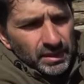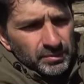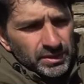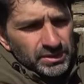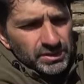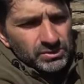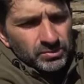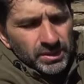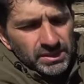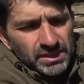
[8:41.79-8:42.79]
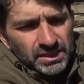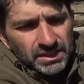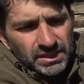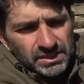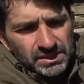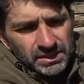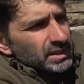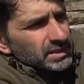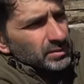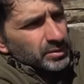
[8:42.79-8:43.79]
опять же, с резина,
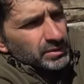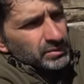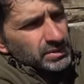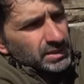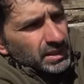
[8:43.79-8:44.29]
тогда придется